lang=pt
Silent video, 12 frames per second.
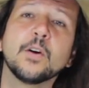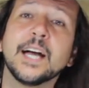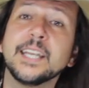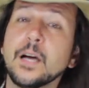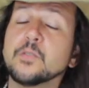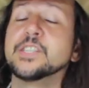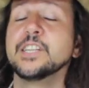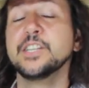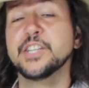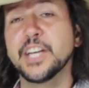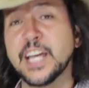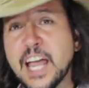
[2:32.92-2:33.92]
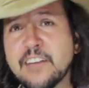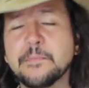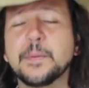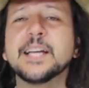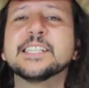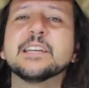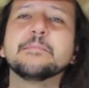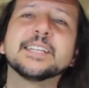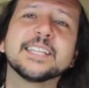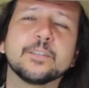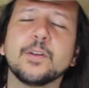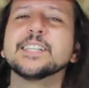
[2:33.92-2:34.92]
meu canal, se inscreve para receber as
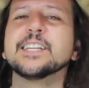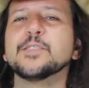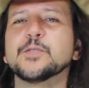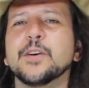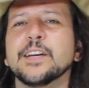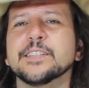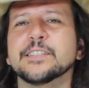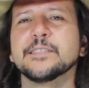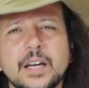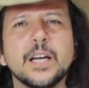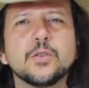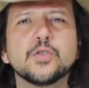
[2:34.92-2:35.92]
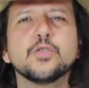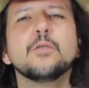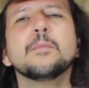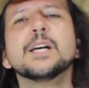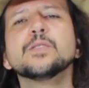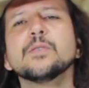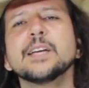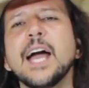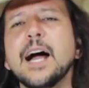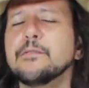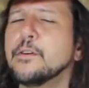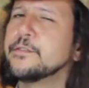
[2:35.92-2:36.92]
atualizações. Eu sou o Márcio
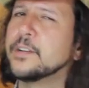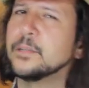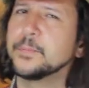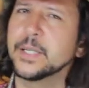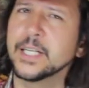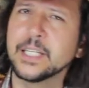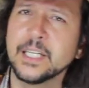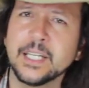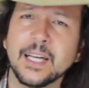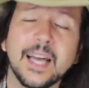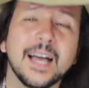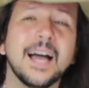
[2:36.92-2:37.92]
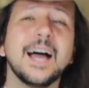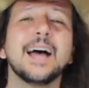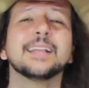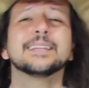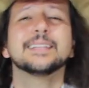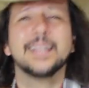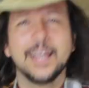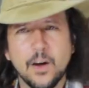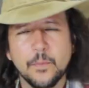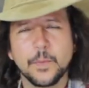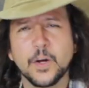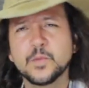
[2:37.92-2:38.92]
Guerra, vou ficando por aqui. Até
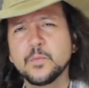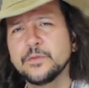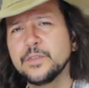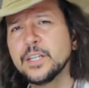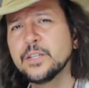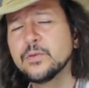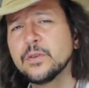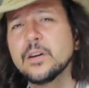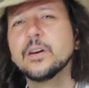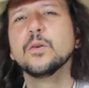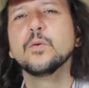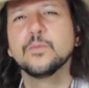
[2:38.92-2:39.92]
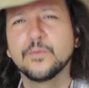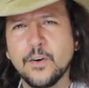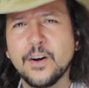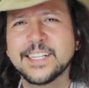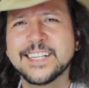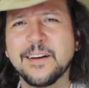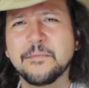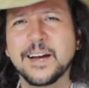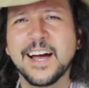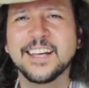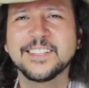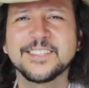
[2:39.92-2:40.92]
o próximo vídeo. Um forte
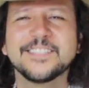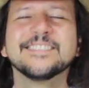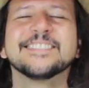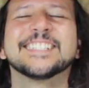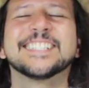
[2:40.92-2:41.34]
abraço.